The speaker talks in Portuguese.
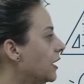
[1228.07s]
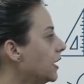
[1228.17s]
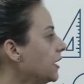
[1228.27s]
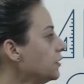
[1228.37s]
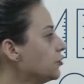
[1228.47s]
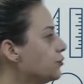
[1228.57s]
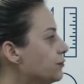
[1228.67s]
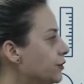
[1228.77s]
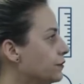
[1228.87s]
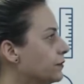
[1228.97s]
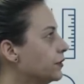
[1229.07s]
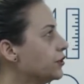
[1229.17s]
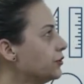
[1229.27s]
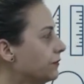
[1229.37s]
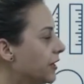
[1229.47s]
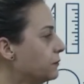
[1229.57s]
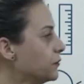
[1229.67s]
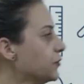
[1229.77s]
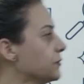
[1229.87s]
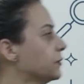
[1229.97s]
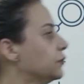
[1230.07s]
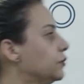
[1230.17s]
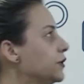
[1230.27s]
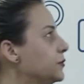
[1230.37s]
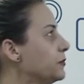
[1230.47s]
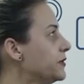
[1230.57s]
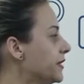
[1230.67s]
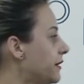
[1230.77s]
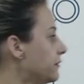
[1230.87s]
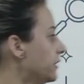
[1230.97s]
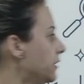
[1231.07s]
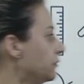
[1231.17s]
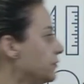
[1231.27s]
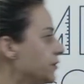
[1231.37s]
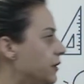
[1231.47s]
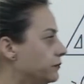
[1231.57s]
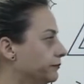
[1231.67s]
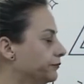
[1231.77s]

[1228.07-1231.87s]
Em junho, nós tivemos 2% de redução.